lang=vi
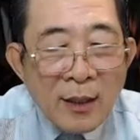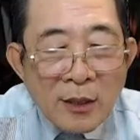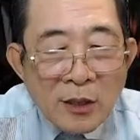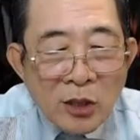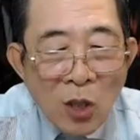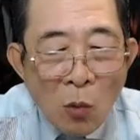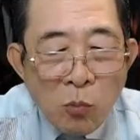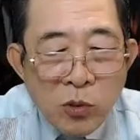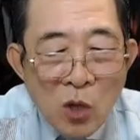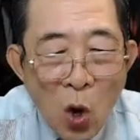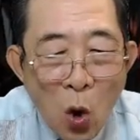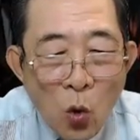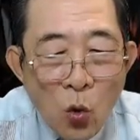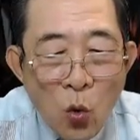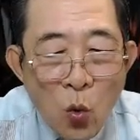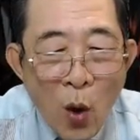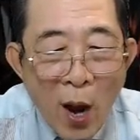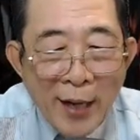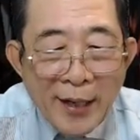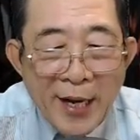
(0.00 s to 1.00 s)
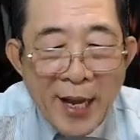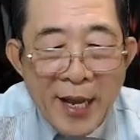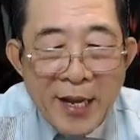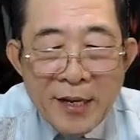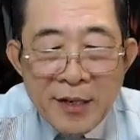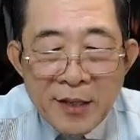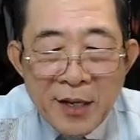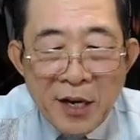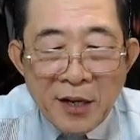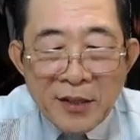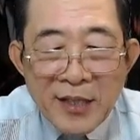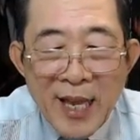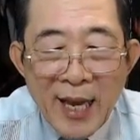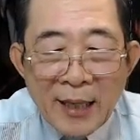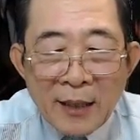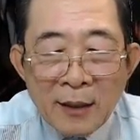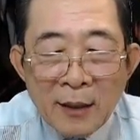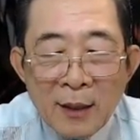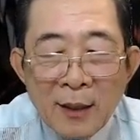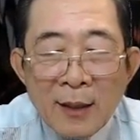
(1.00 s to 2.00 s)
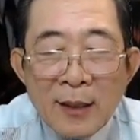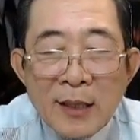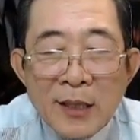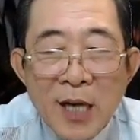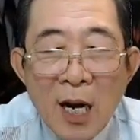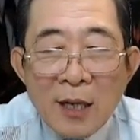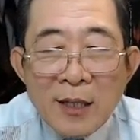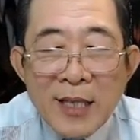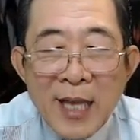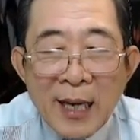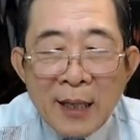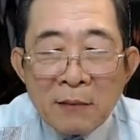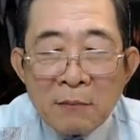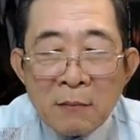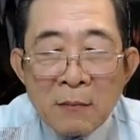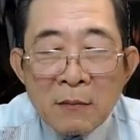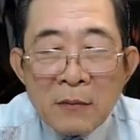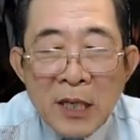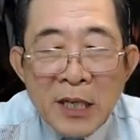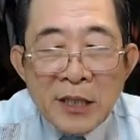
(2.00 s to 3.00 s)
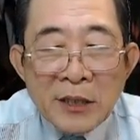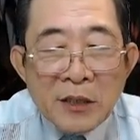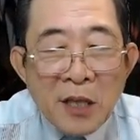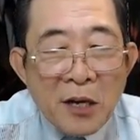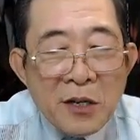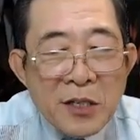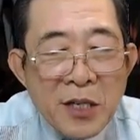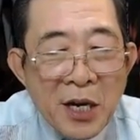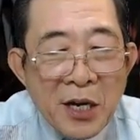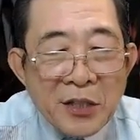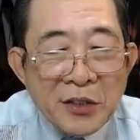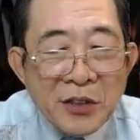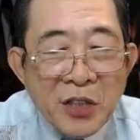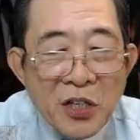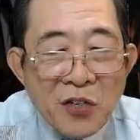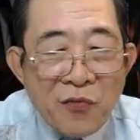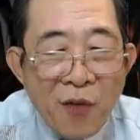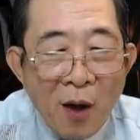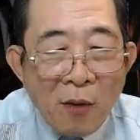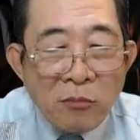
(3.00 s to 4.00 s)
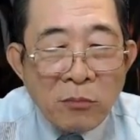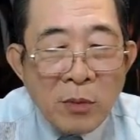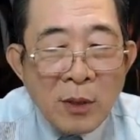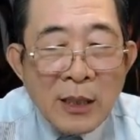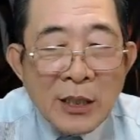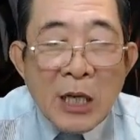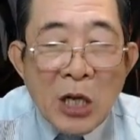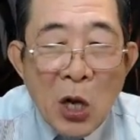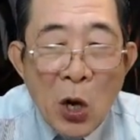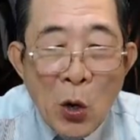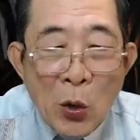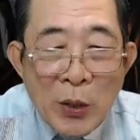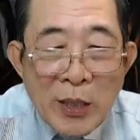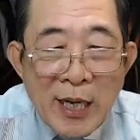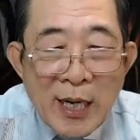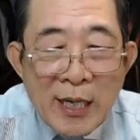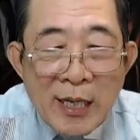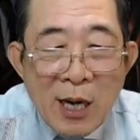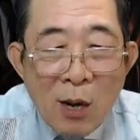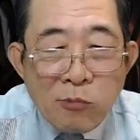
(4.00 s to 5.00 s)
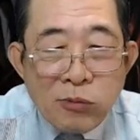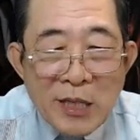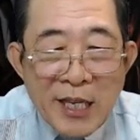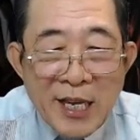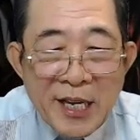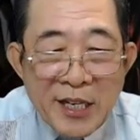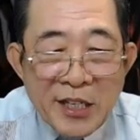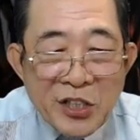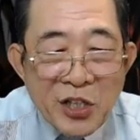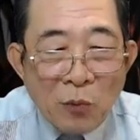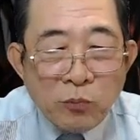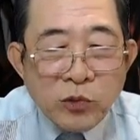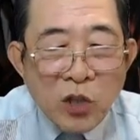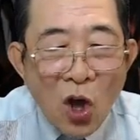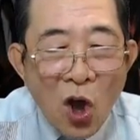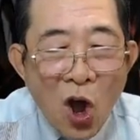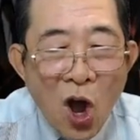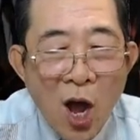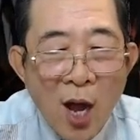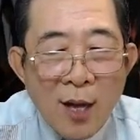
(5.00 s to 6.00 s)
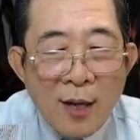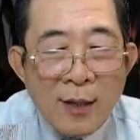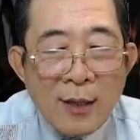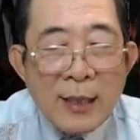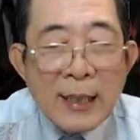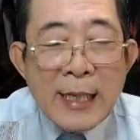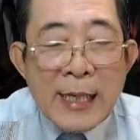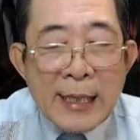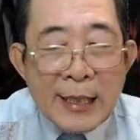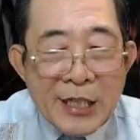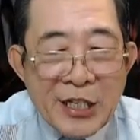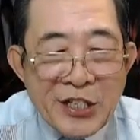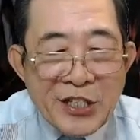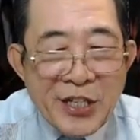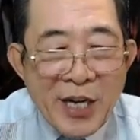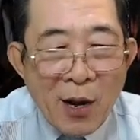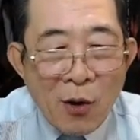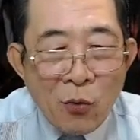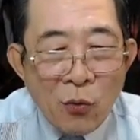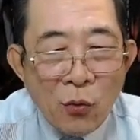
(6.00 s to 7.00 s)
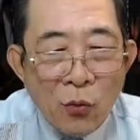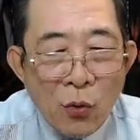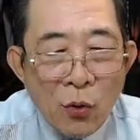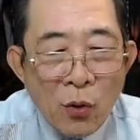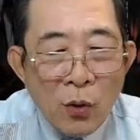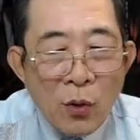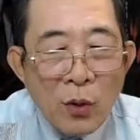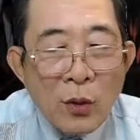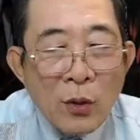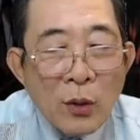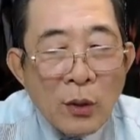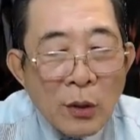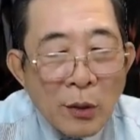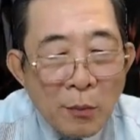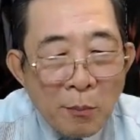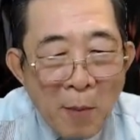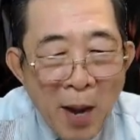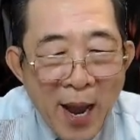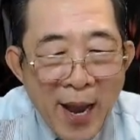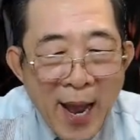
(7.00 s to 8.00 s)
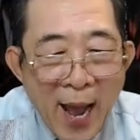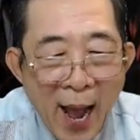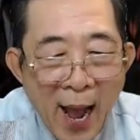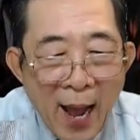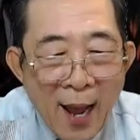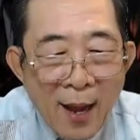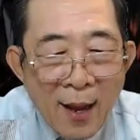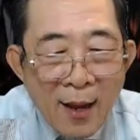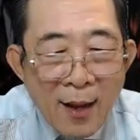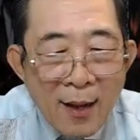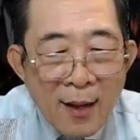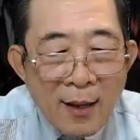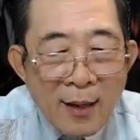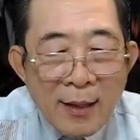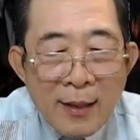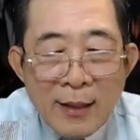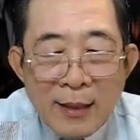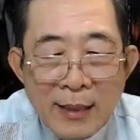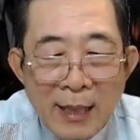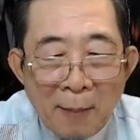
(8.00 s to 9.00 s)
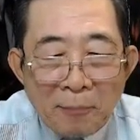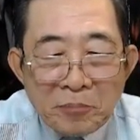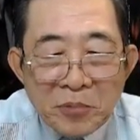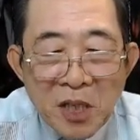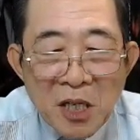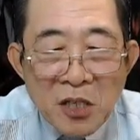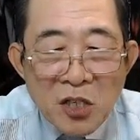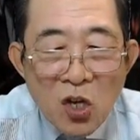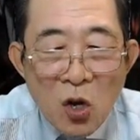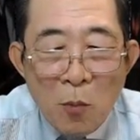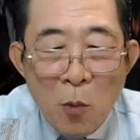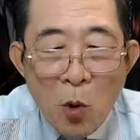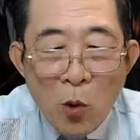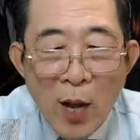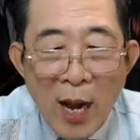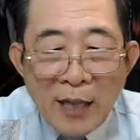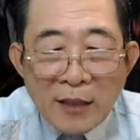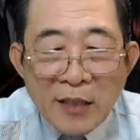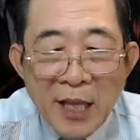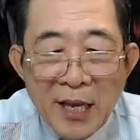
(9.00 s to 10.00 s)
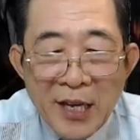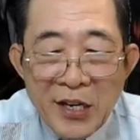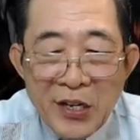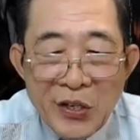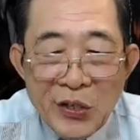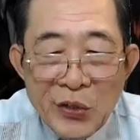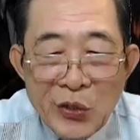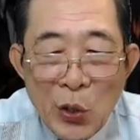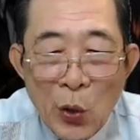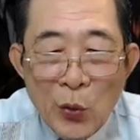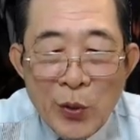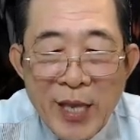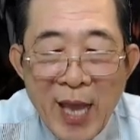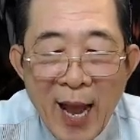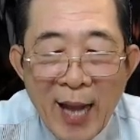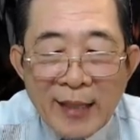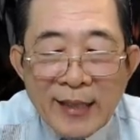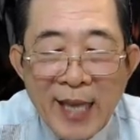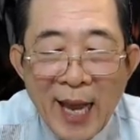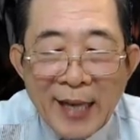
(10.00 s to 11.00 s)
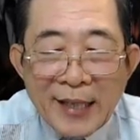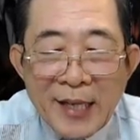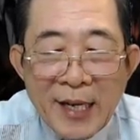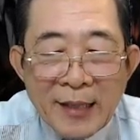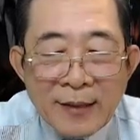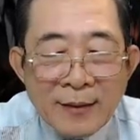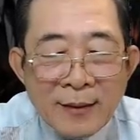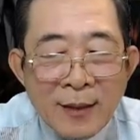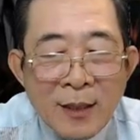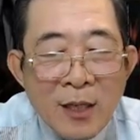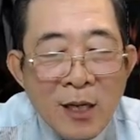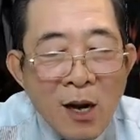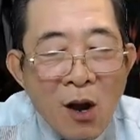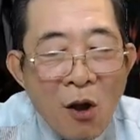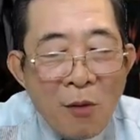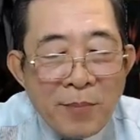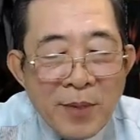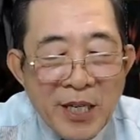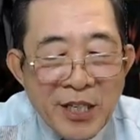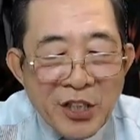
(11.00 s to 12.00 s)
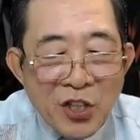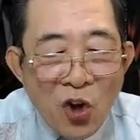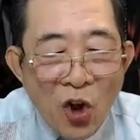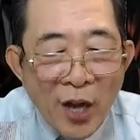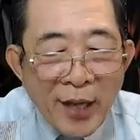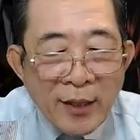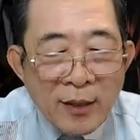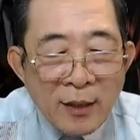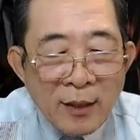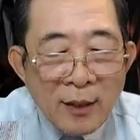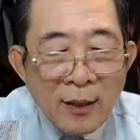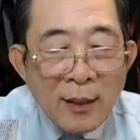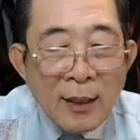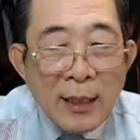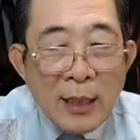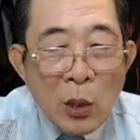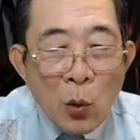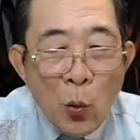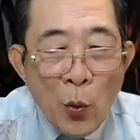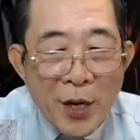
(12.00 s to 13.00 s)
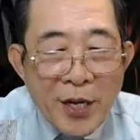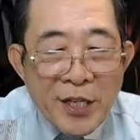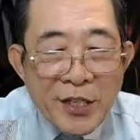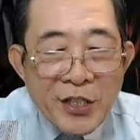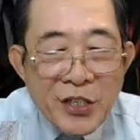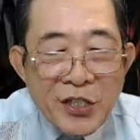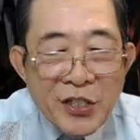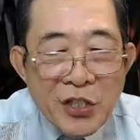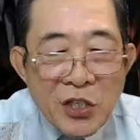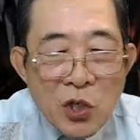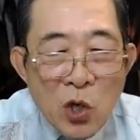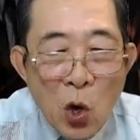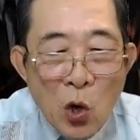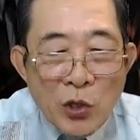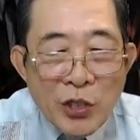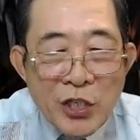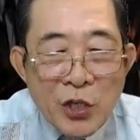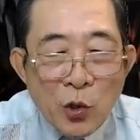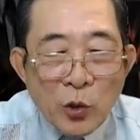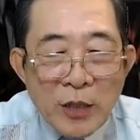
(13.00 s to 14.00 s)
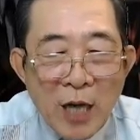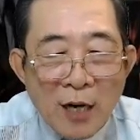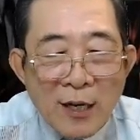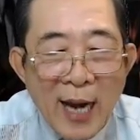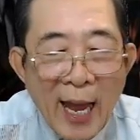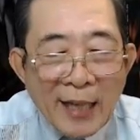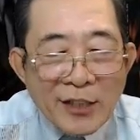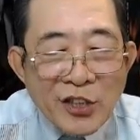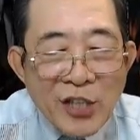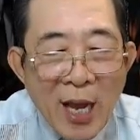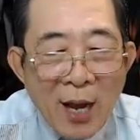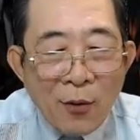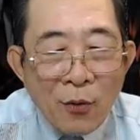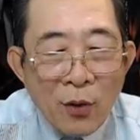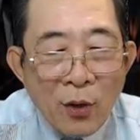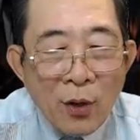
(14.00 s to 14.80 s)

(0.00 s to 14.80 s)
Tốc độ của hoàng đế cực nhanh, rất nhanh đi tới ngự thư phòng, ngồi lên long dị rống to. Người đâu? Bệ hạ, lập tức có một cận thị vội vã chạy đến, khom người nói, quỷ dương còn chưa có trở lại sao?